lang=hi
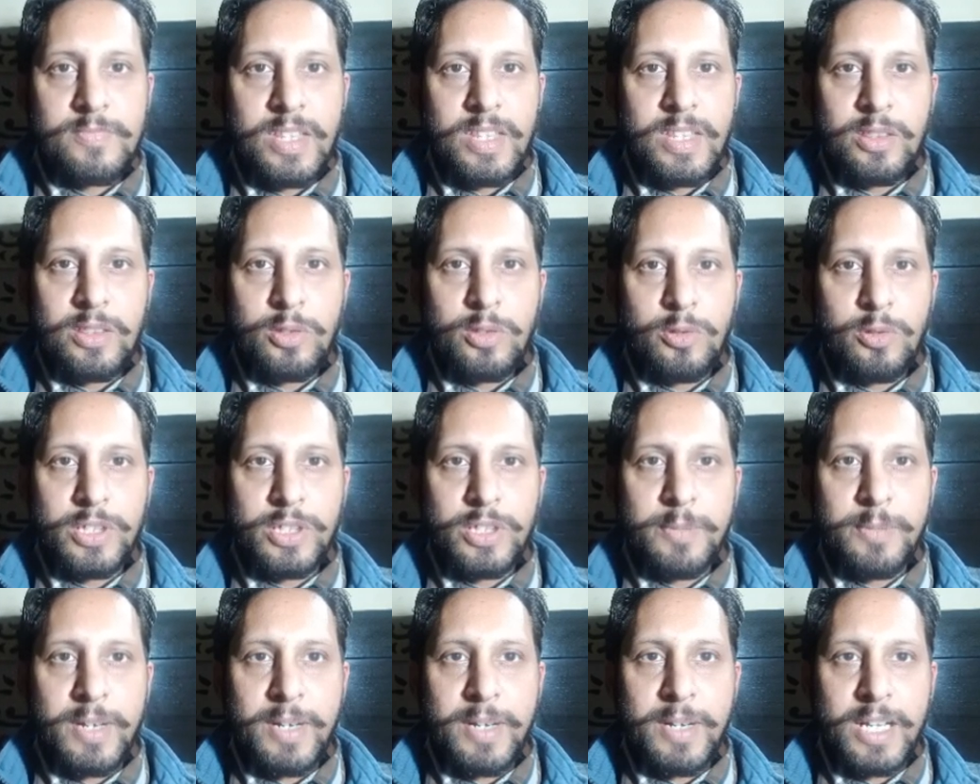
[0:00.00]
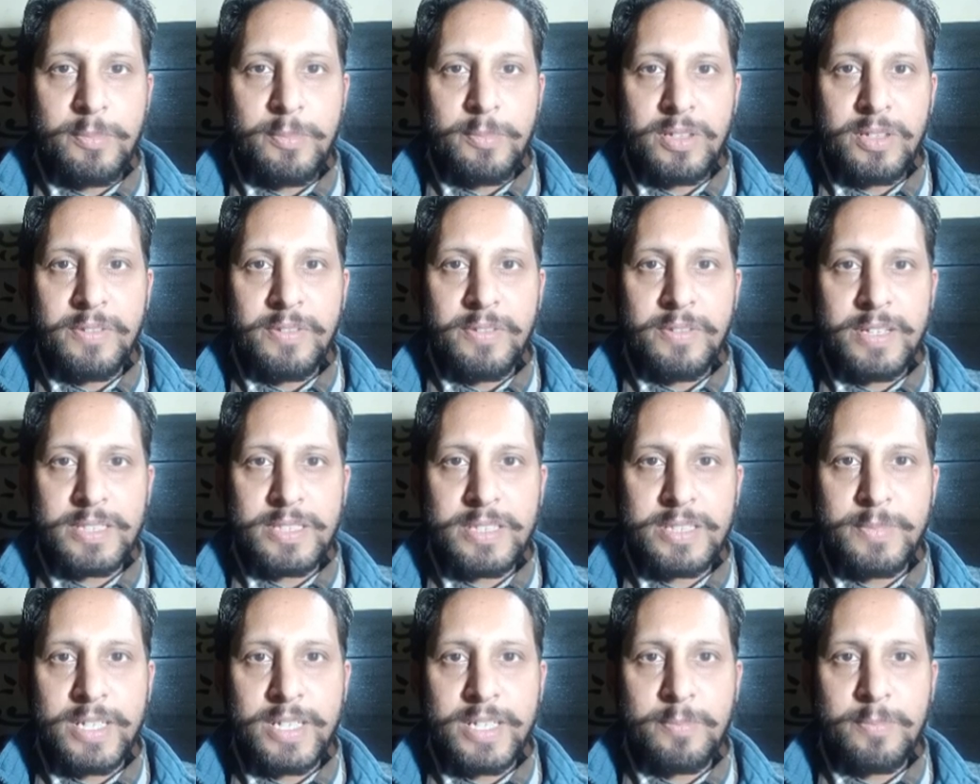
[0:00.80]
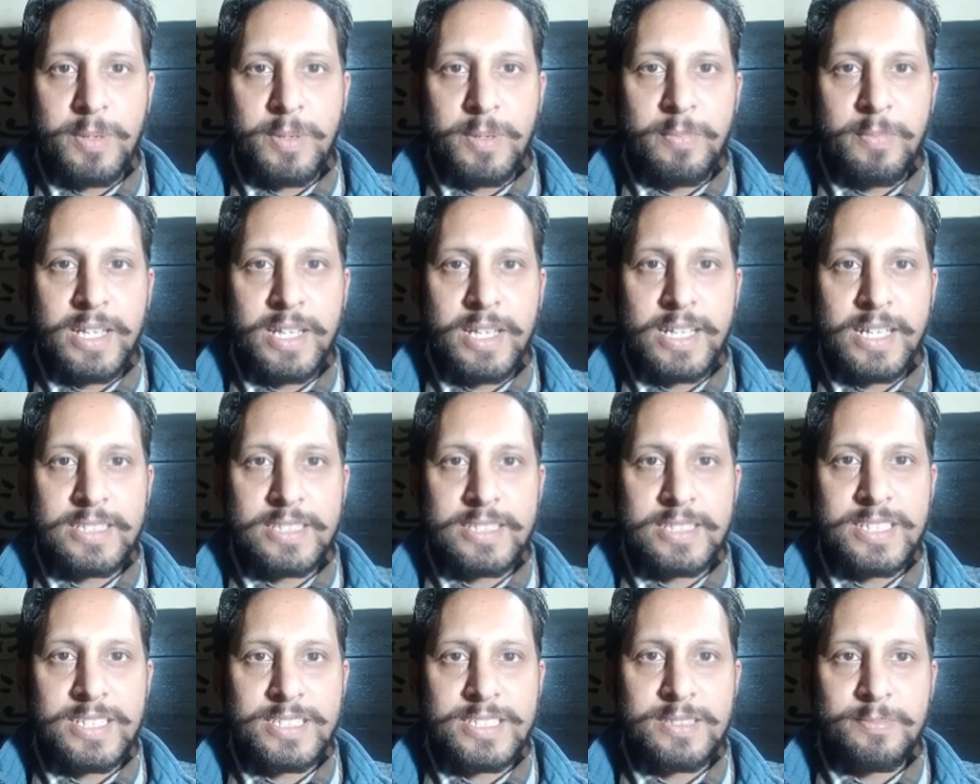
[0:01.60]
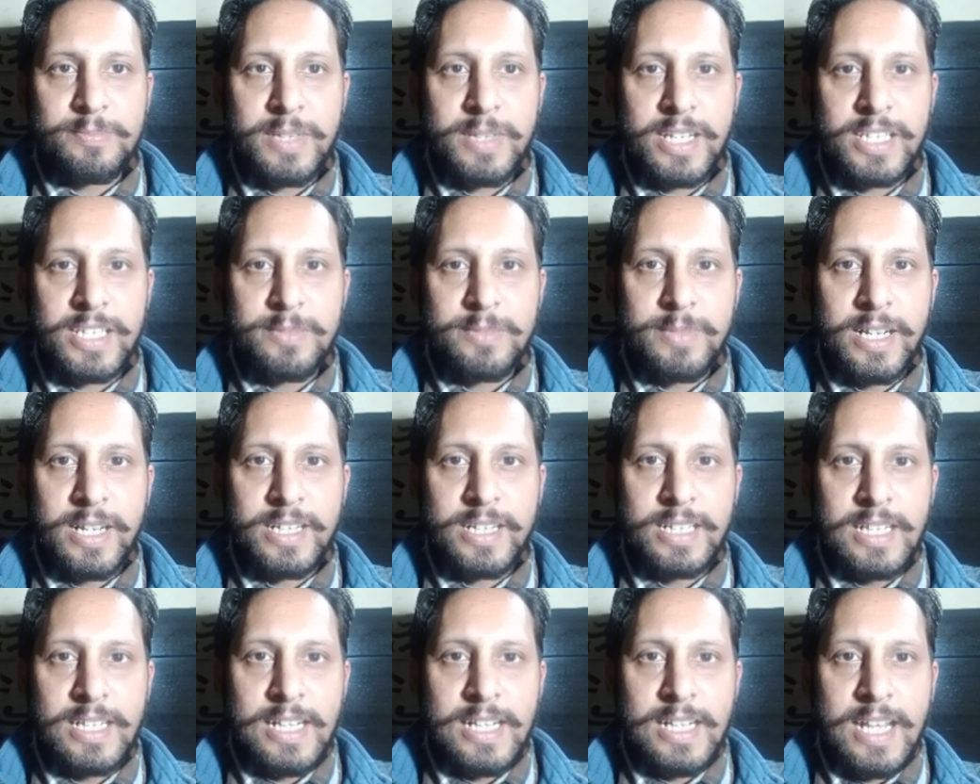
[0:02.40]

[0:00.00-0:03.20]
तो डिपार्टमेंट ऑफ इन्वेस्टमेंट एंड पब्लिक एसेट्स मैनेजमेंट